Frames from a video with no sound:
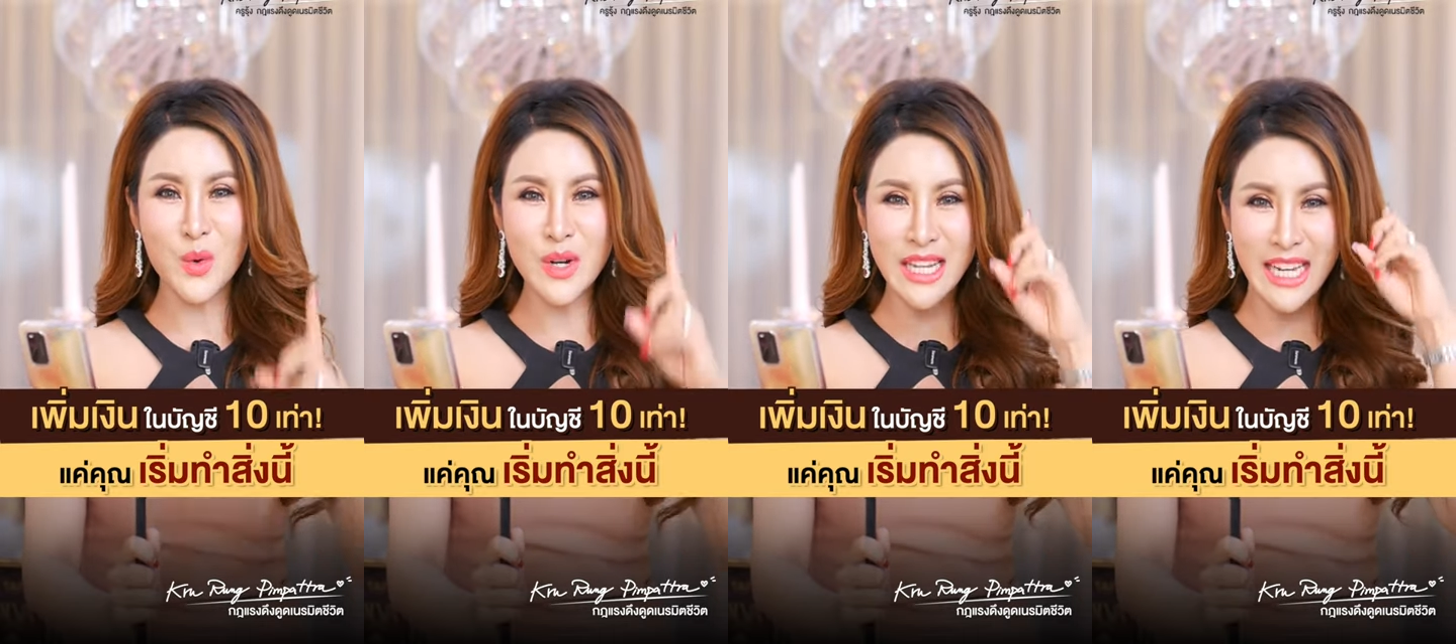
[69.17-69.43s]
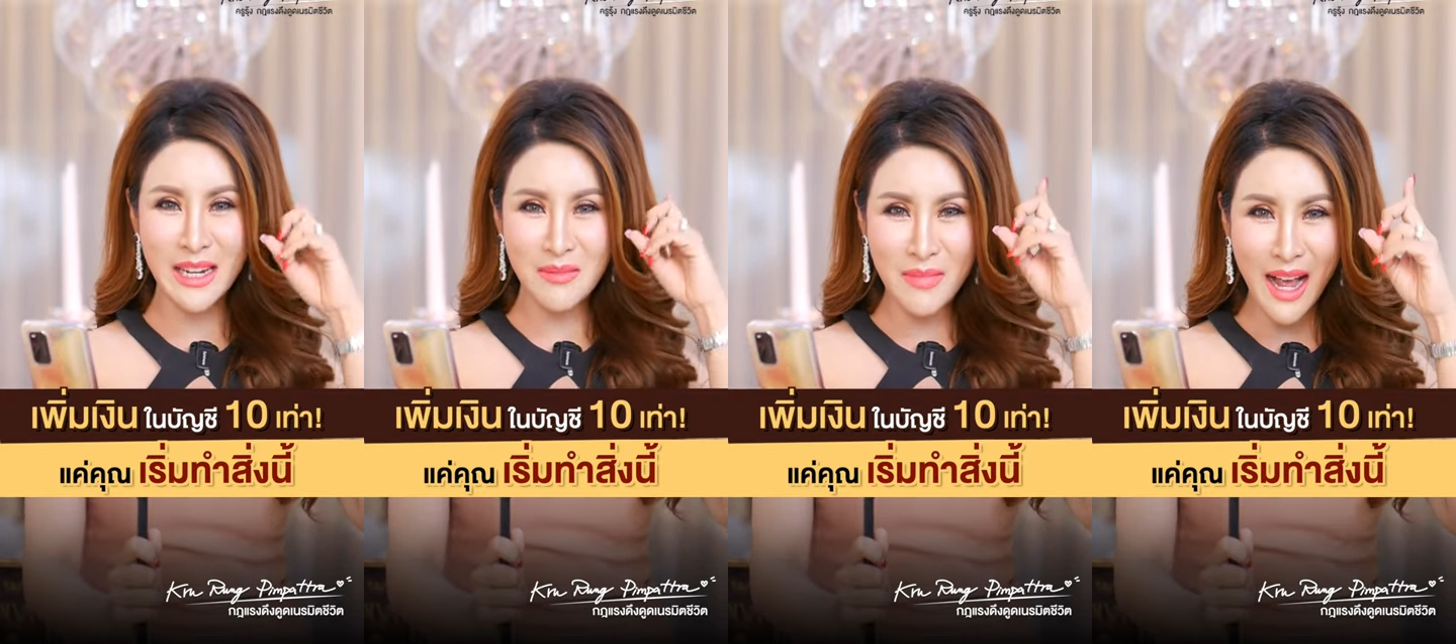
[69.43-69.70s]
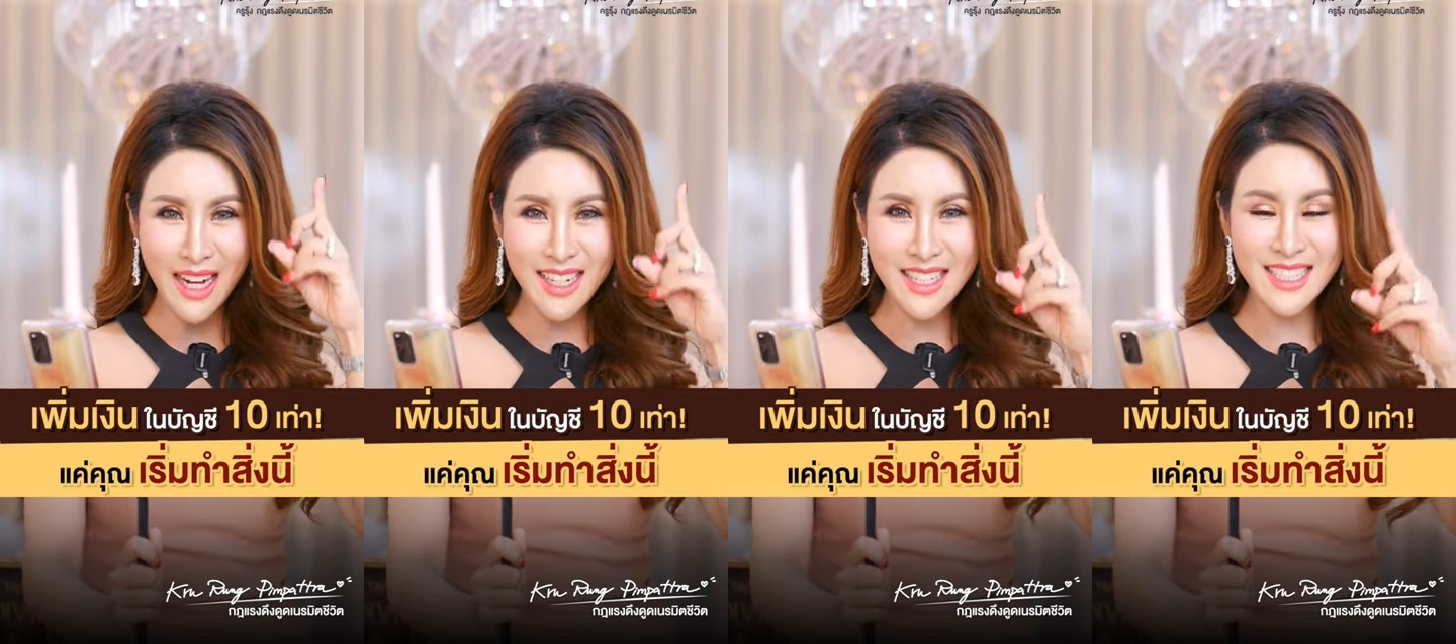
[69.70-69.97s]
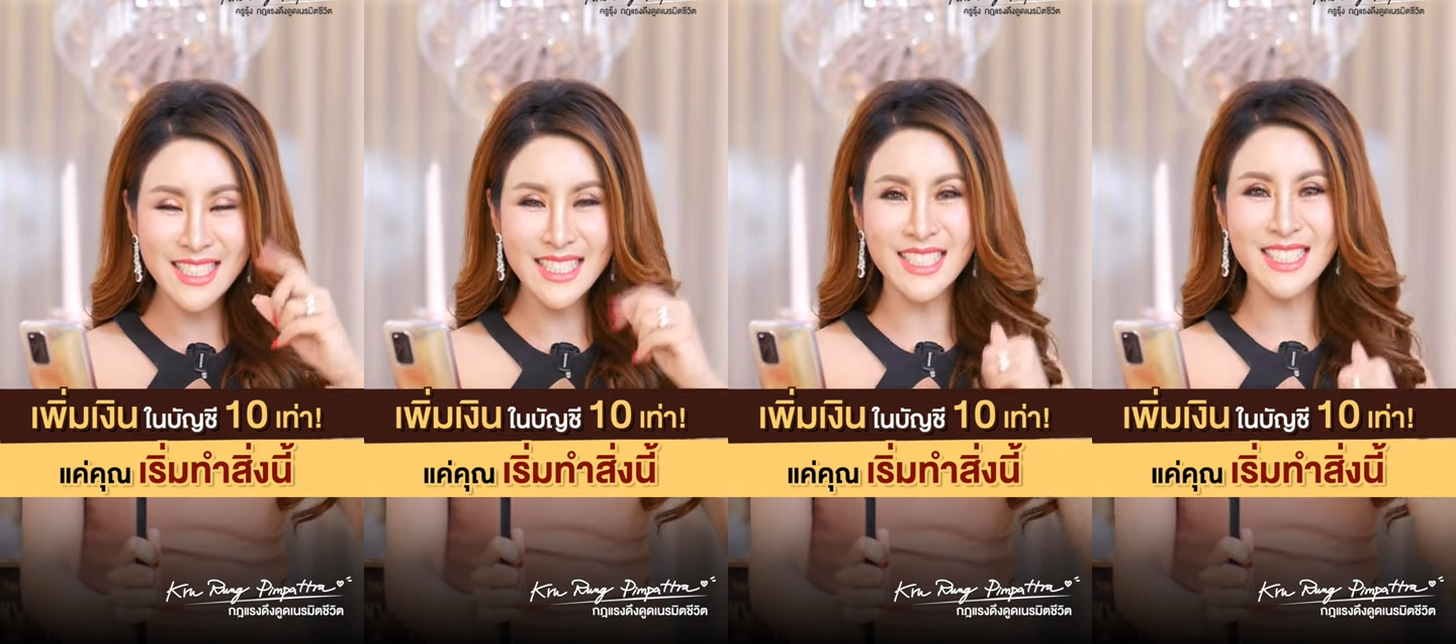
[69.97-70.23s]
คุณคิดมาก
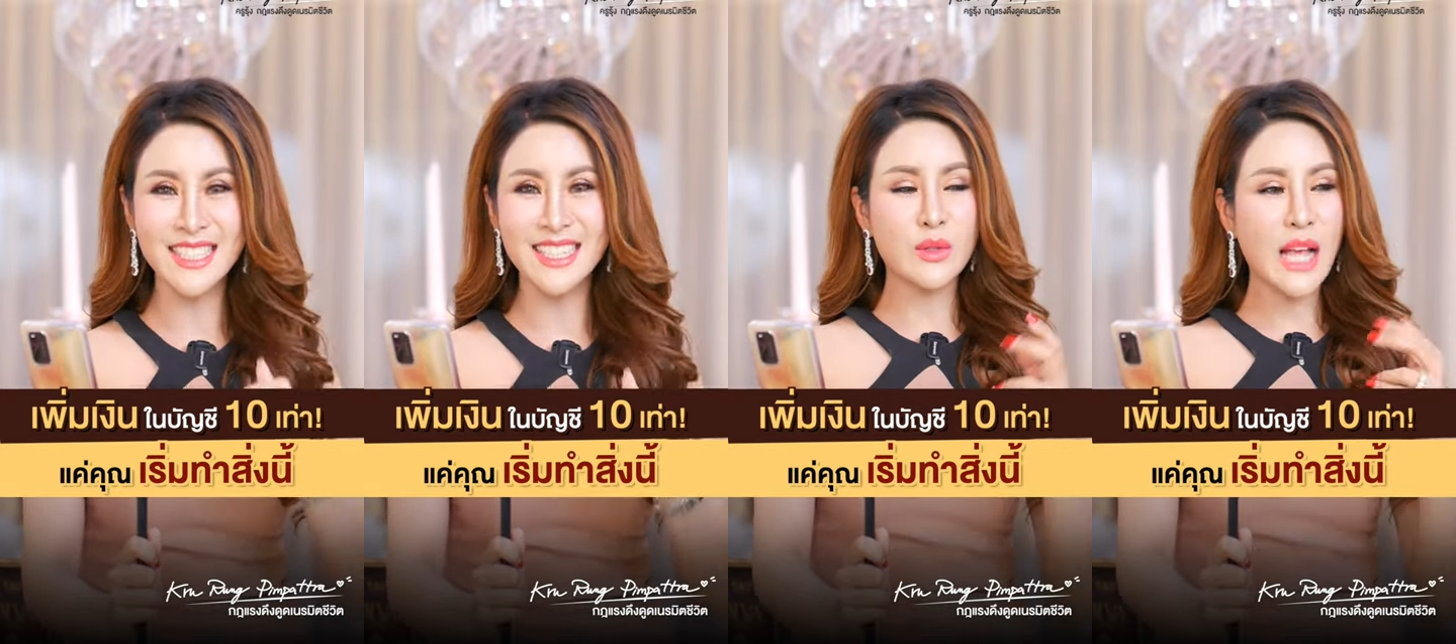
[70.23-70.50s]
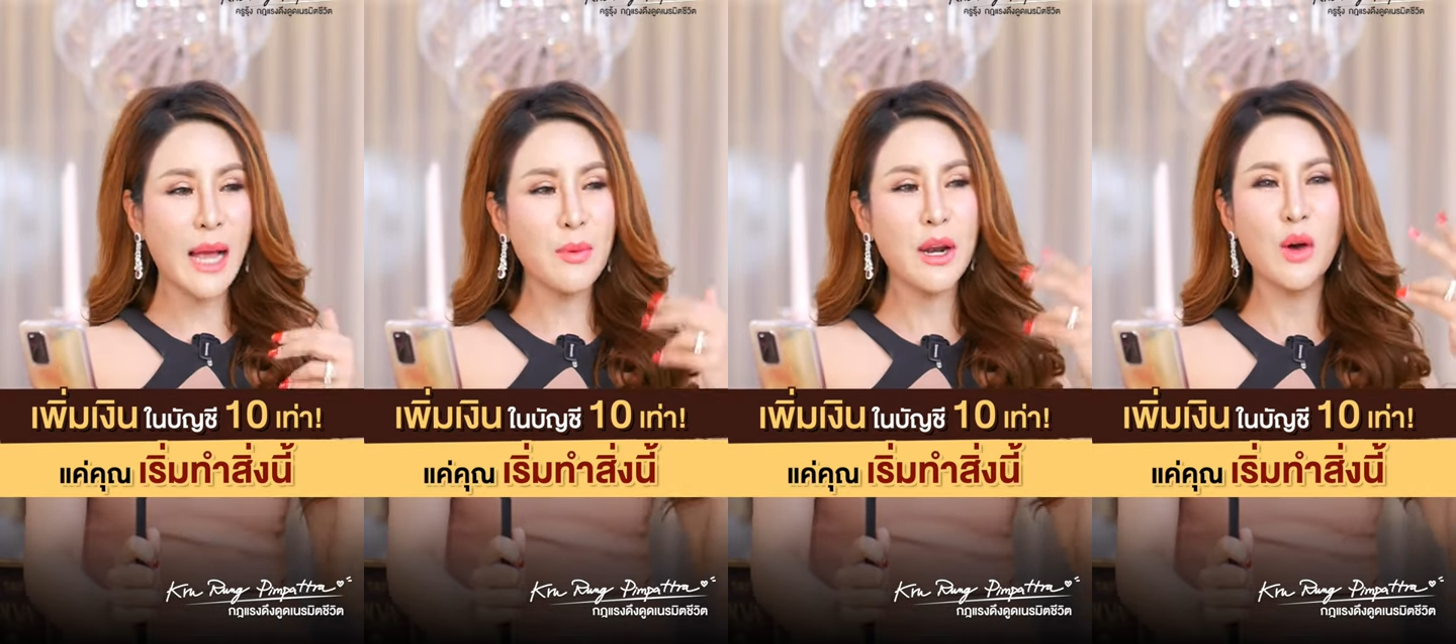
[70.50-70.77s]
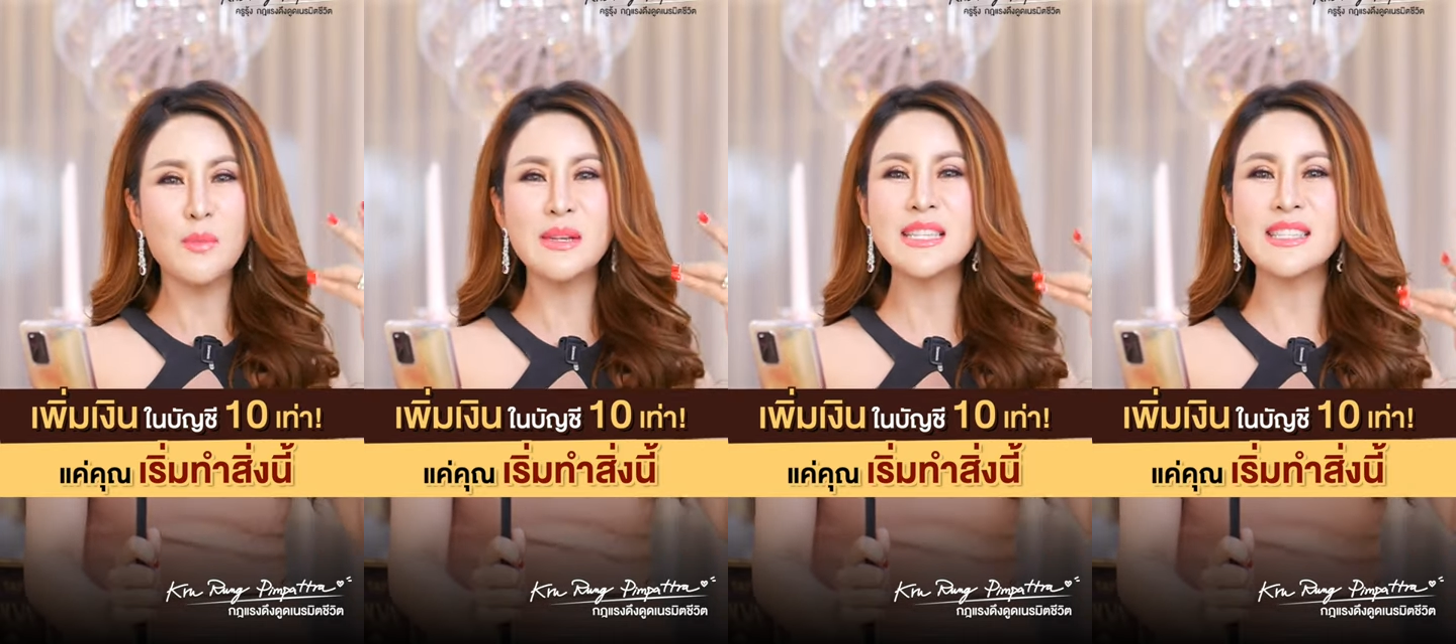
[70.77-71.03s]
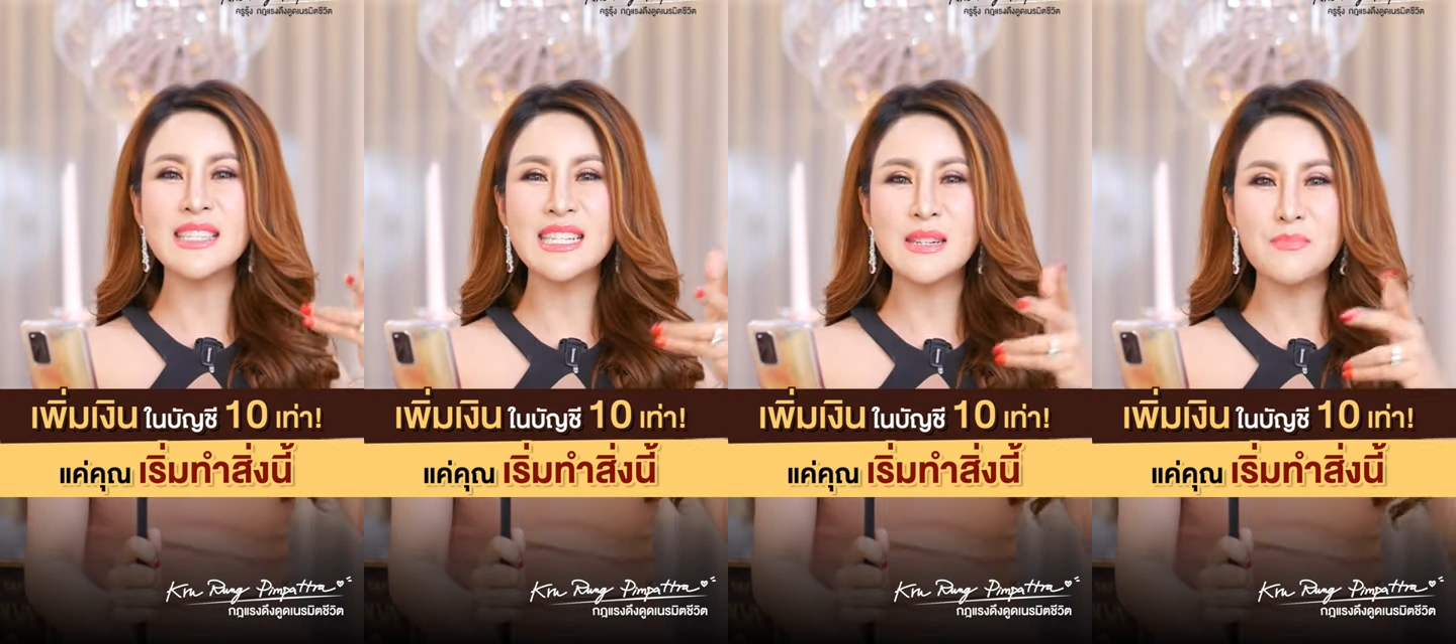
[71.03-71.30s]
ขึ้น สุดท้ายพอเราไม่
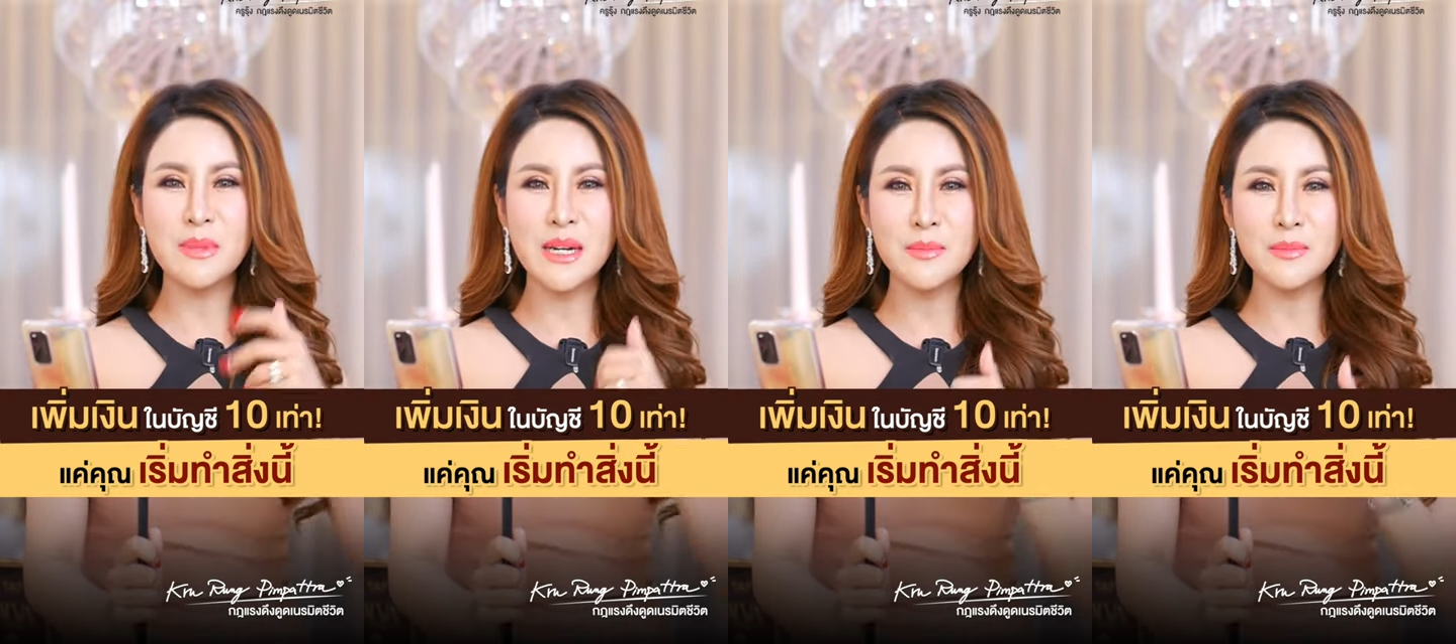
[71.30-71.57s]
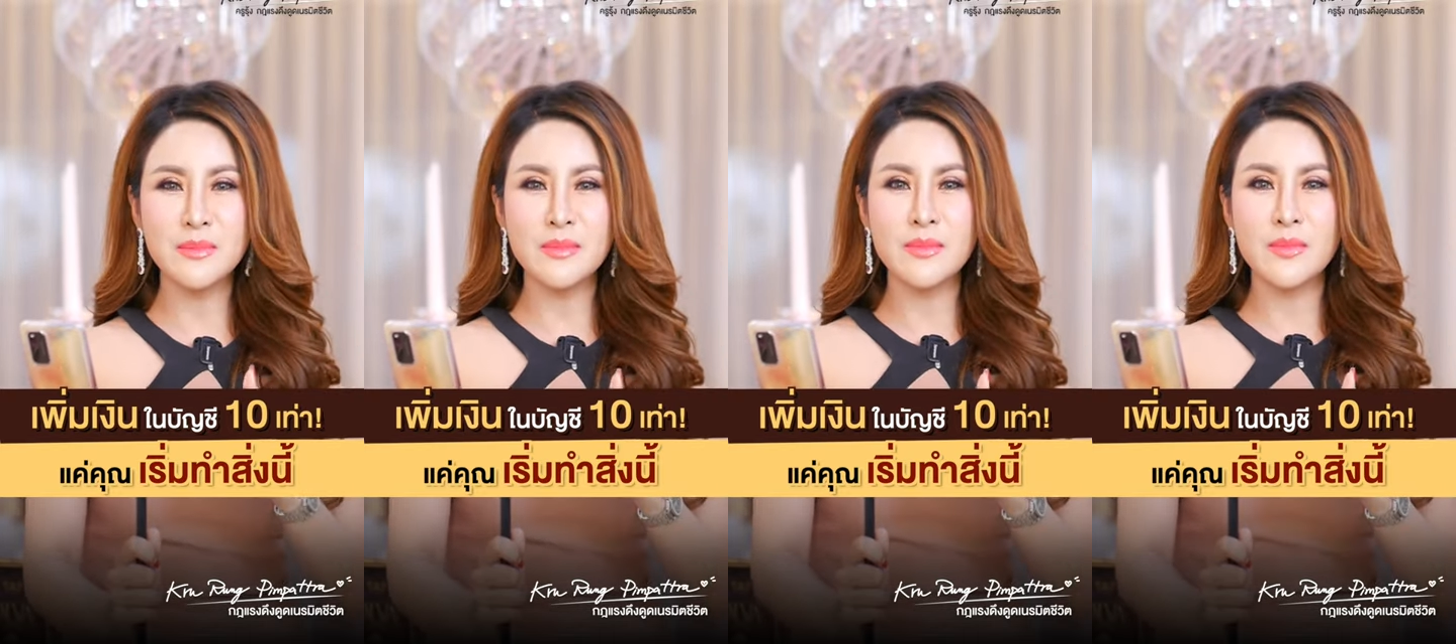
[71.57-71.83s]
ซื้อปุ๊บ